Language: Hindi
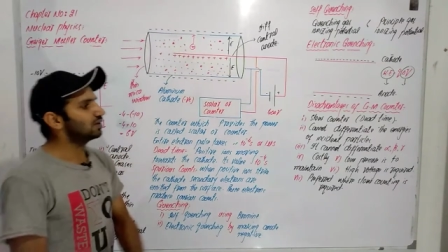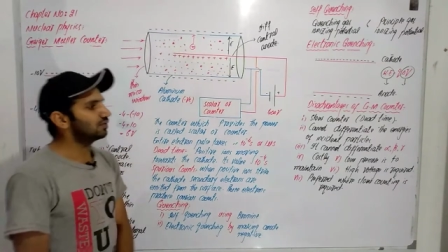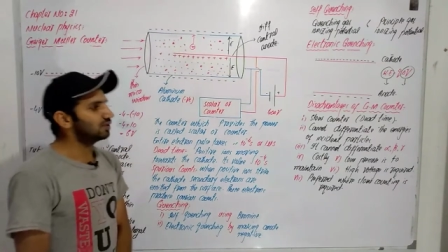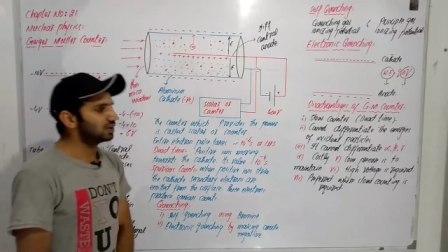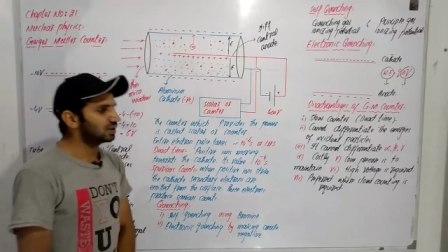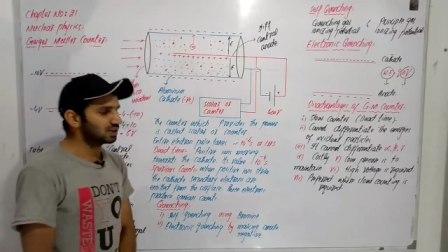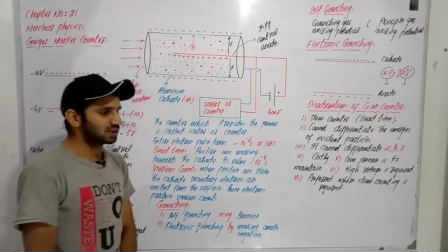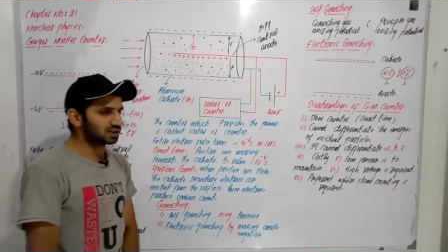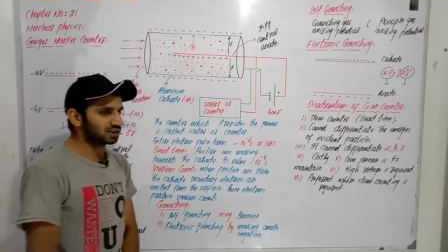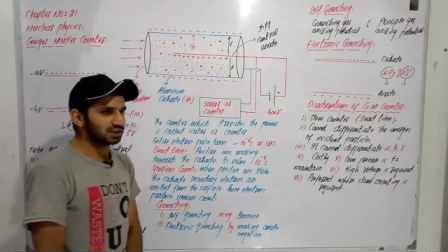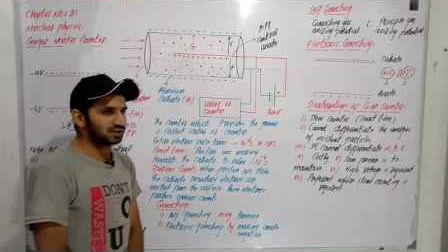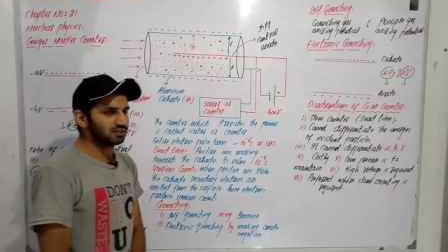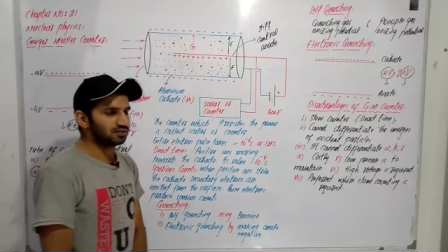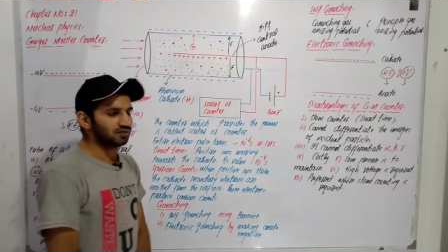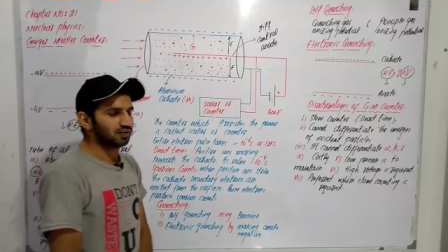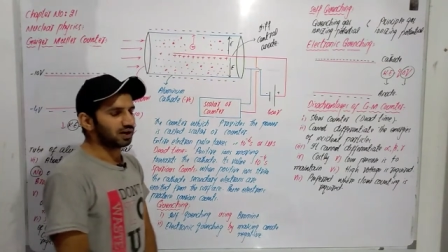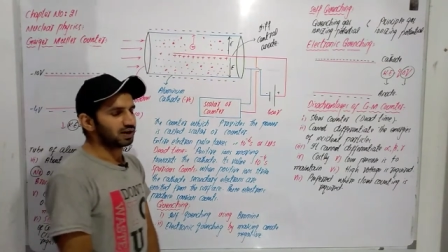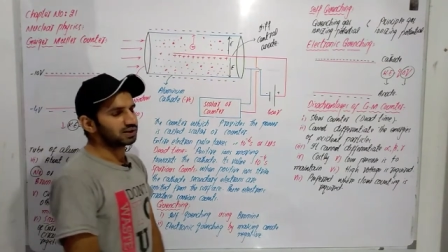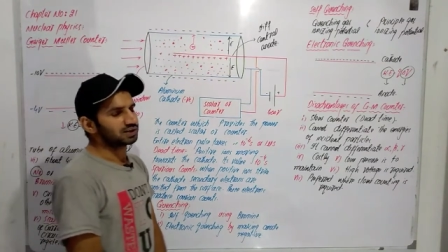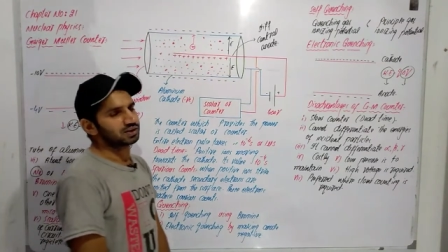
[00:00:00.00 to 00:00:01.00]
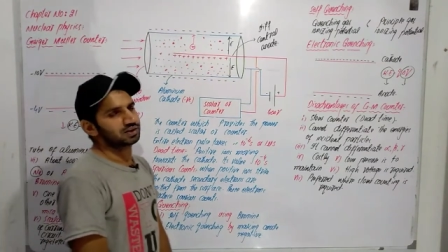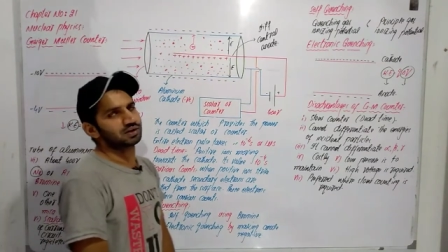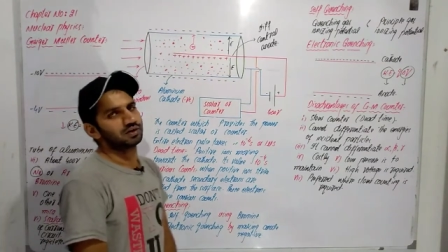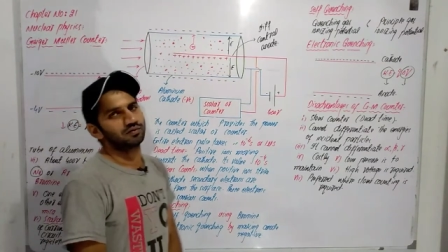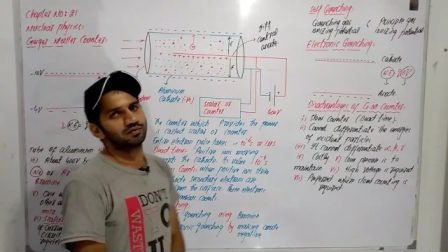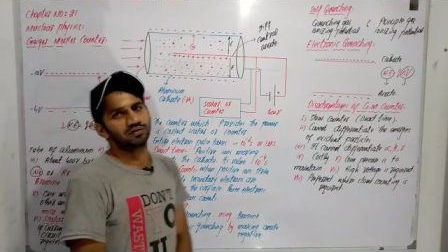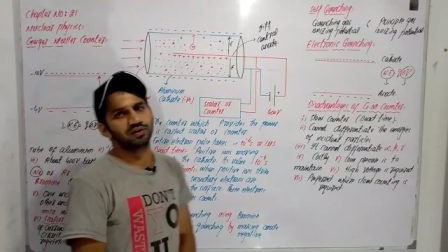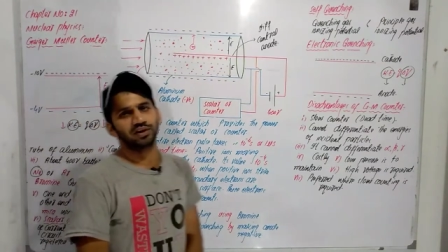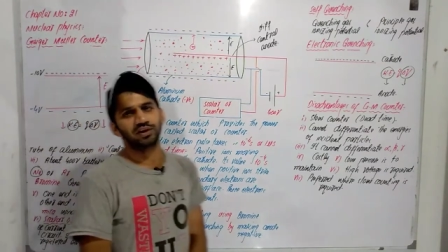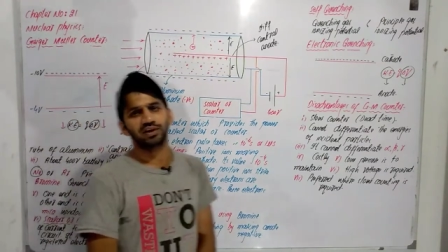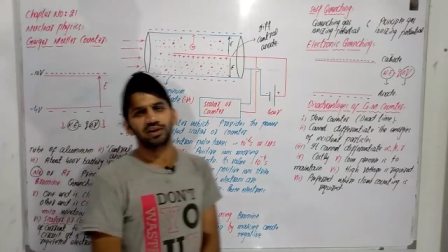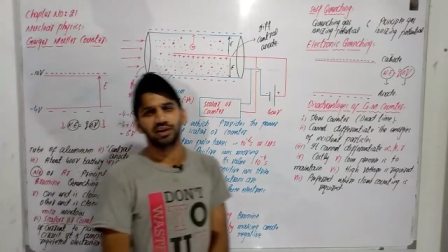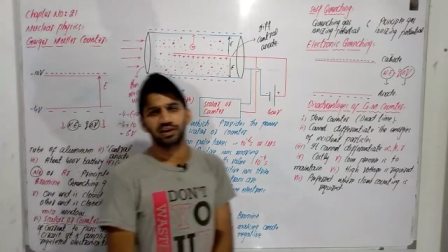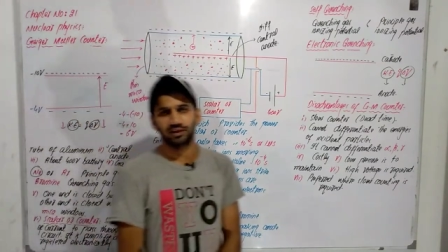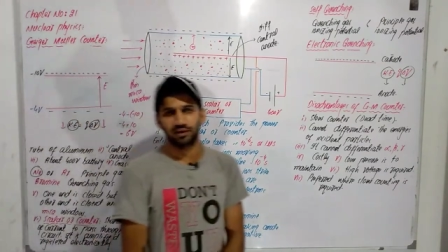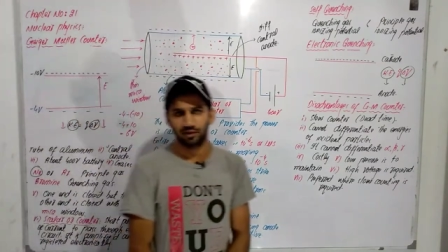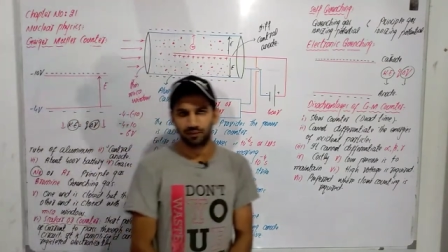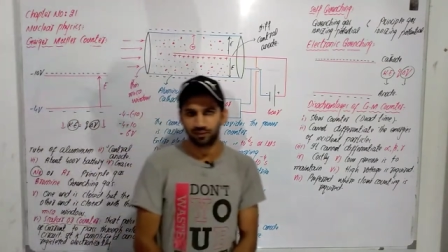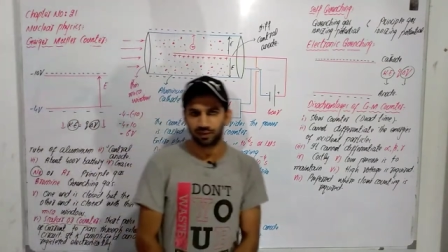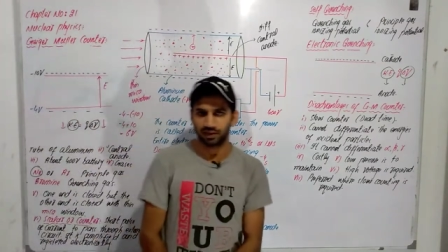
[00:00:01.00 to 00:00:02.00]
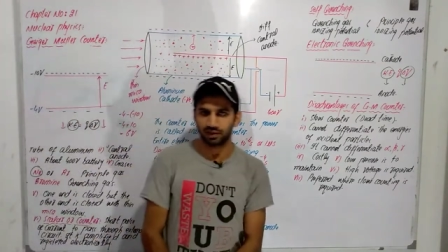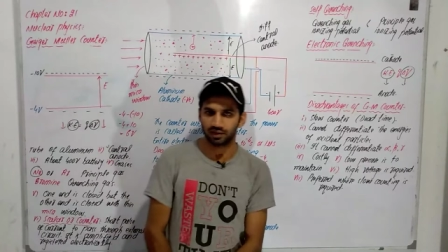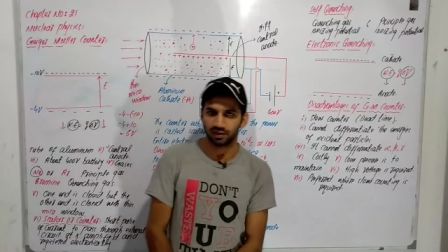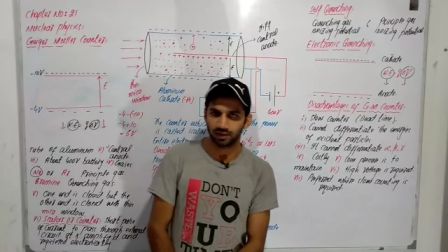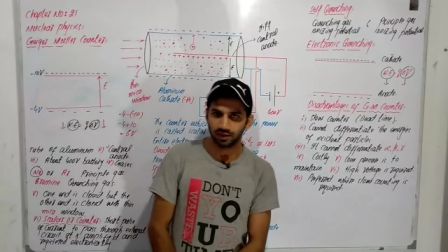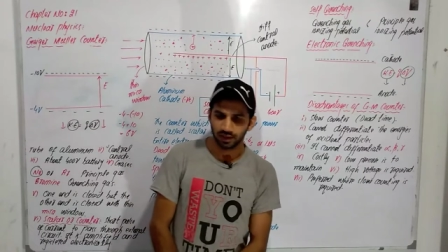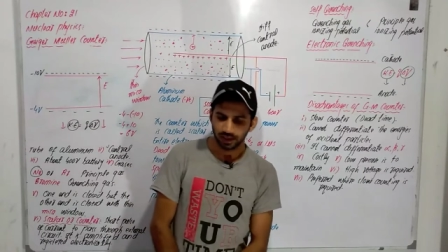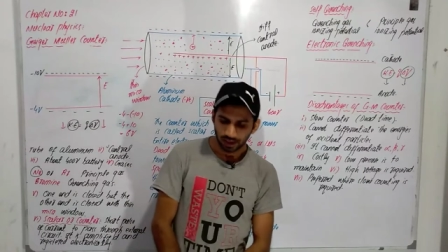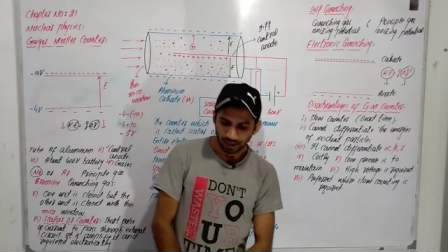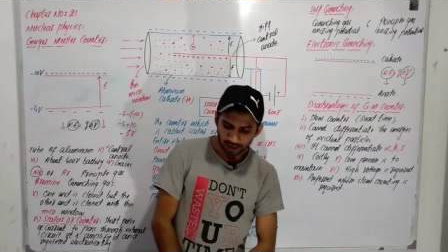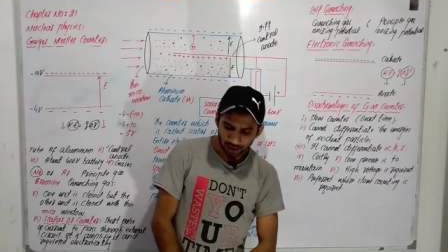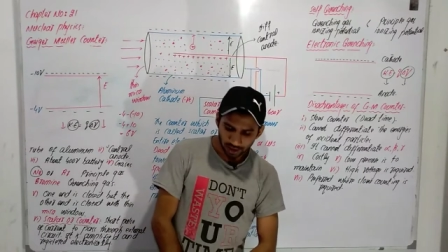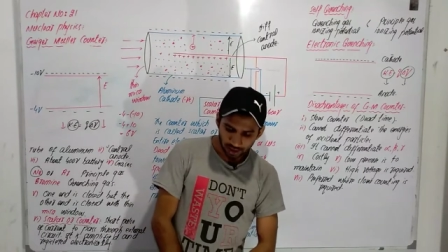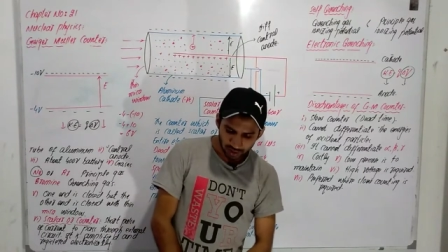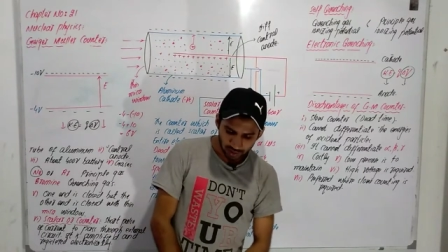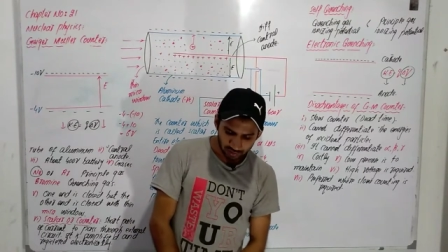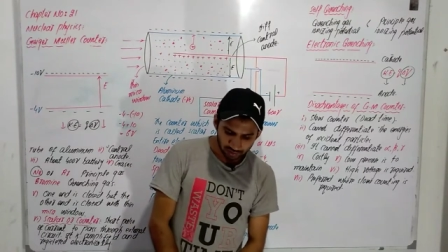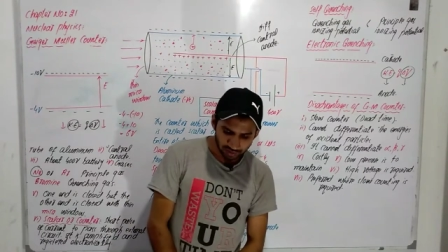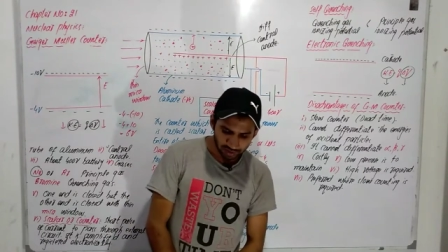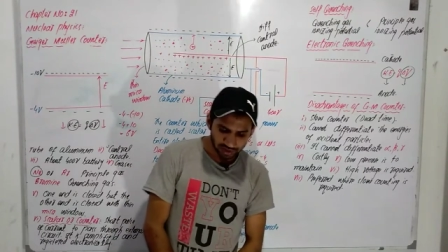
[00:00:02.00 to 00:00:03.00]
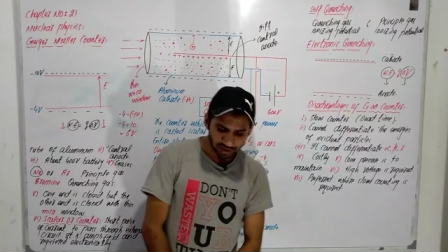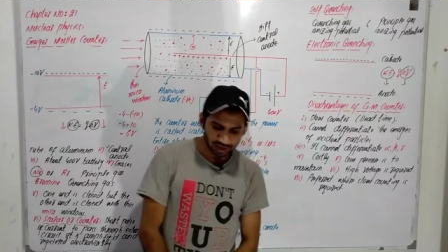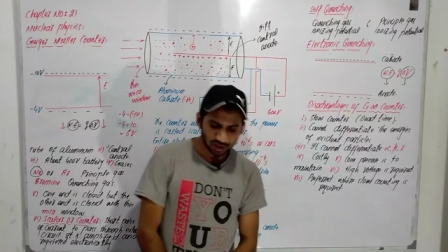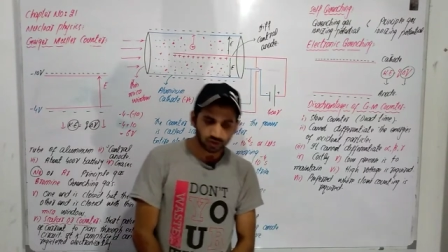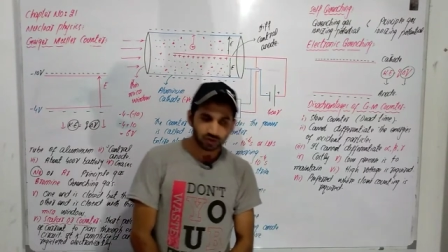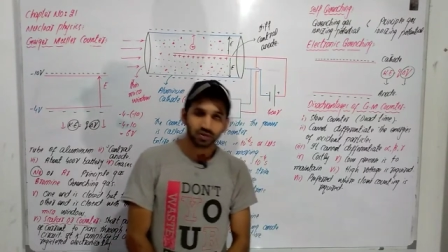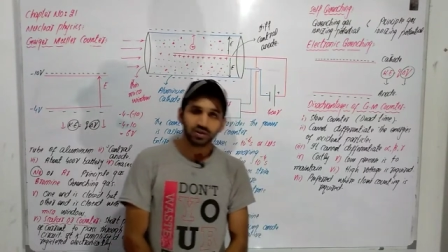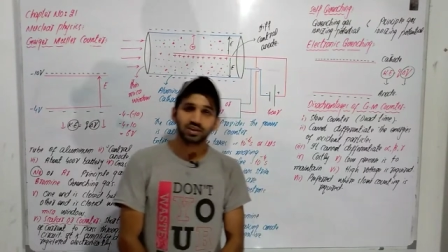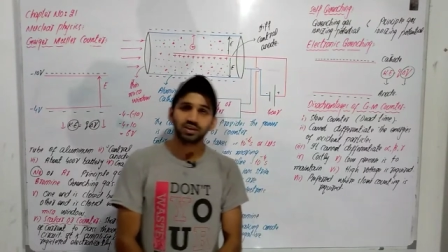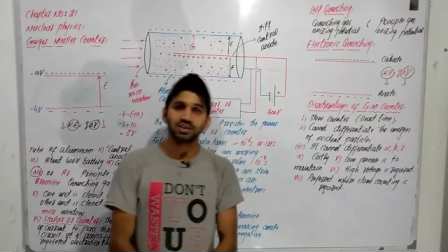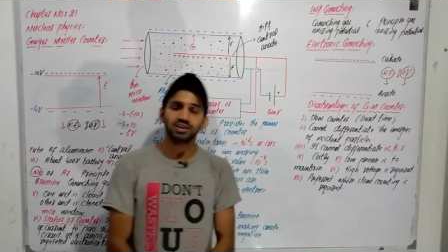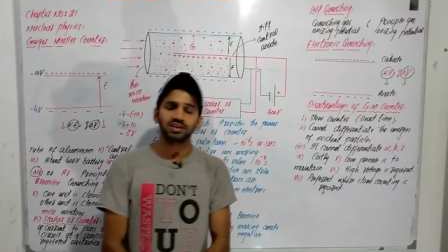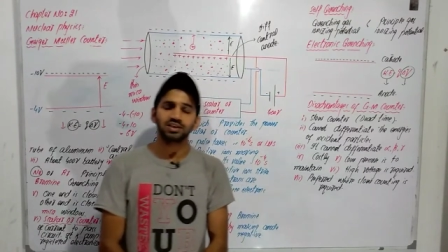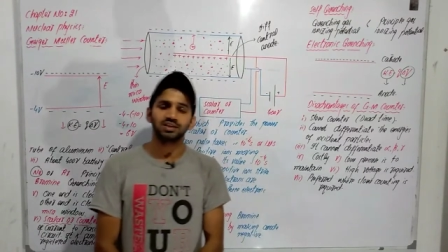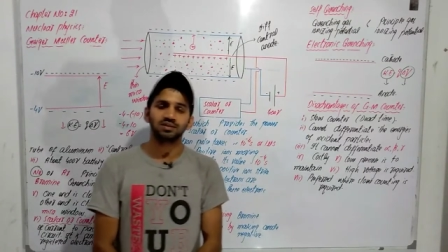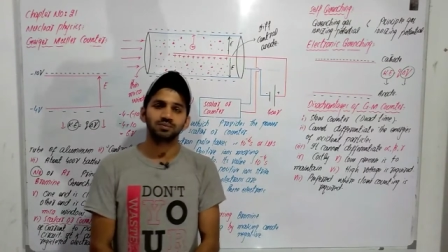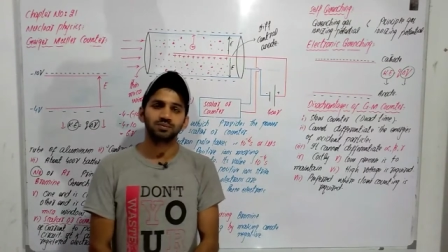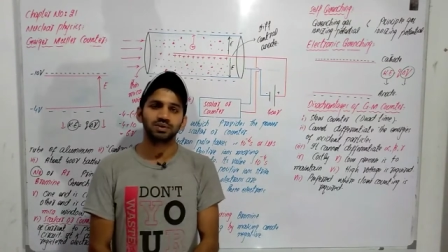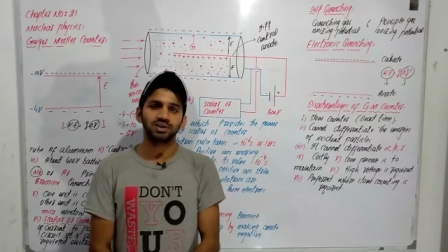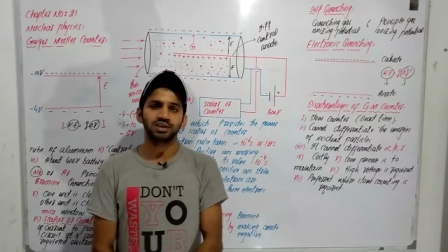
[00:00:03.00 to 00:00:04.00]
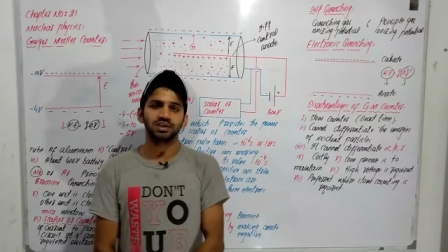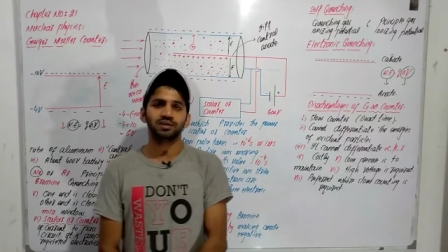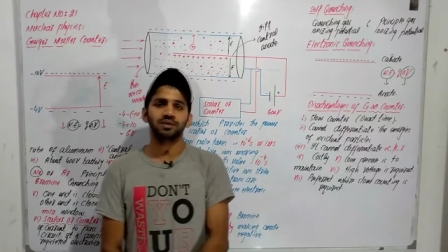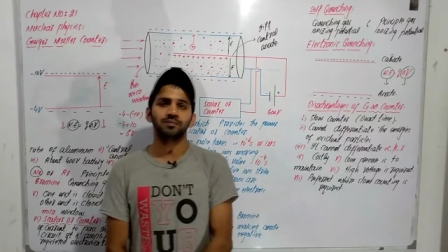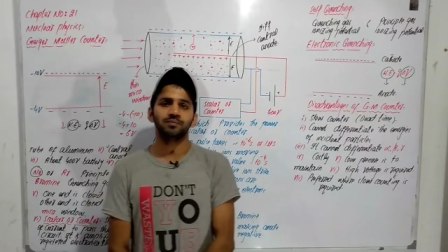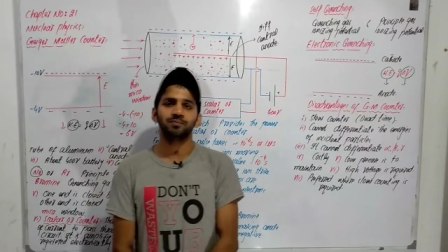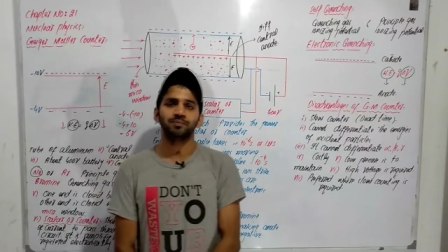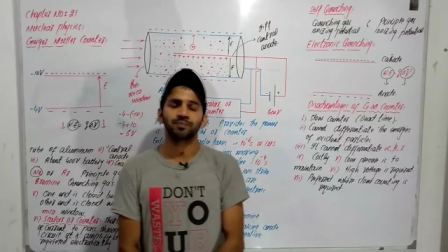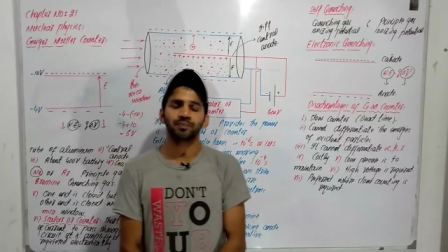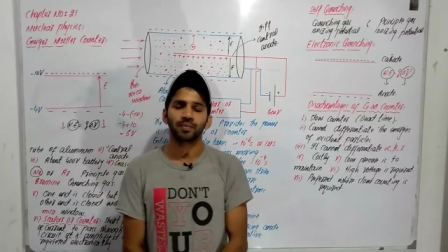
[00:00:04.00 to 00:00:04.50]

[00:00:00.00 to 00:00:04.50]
की वजह से ये फास्ट काउंटिंग नहीं कर पाता स्टूडेंट इसको अच्छे से समझिएगा